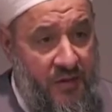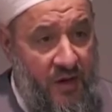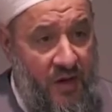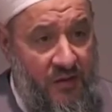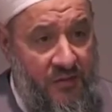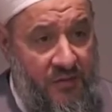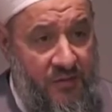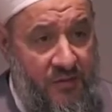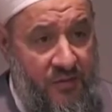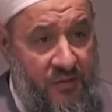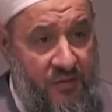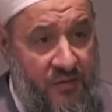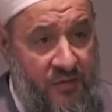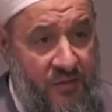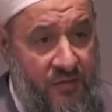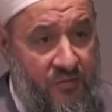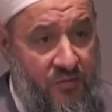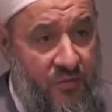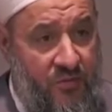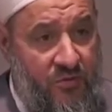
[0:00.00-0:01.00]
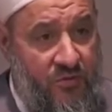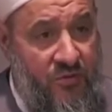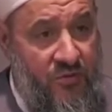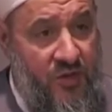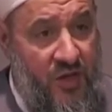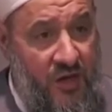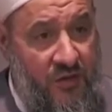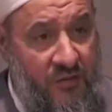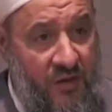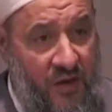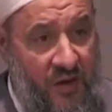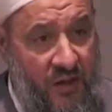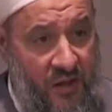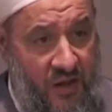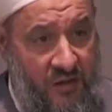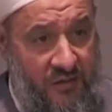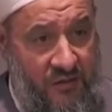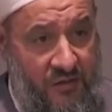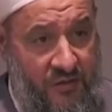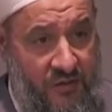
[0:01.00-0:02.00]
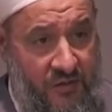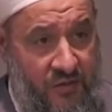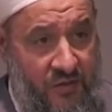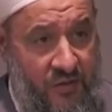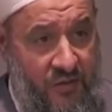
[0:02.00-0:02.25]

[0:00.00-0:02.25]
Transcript: had. Mülkün sahibi Allah'tır.